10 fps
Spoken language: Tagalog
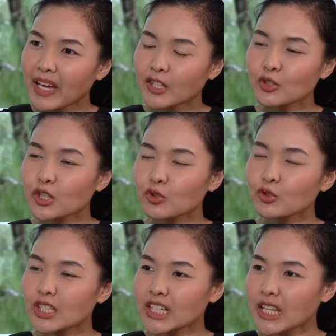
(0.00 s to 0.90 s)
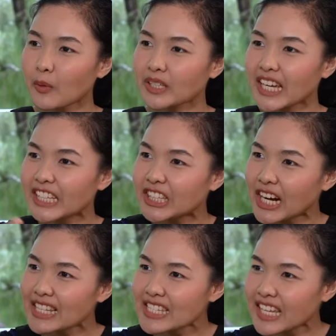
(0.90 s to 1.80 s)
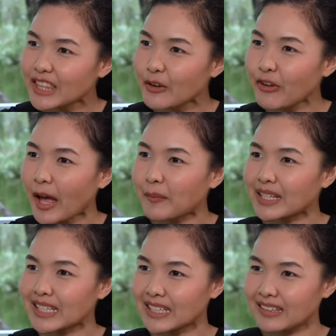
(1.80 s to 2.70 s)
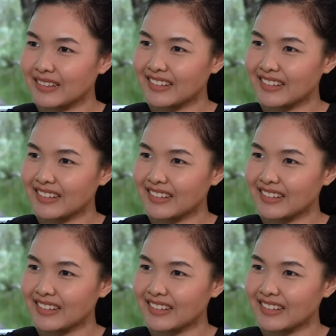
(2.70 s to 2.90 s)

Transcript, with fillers: pa, yun, yun yung tinatawag na itrans in the family. Yeah.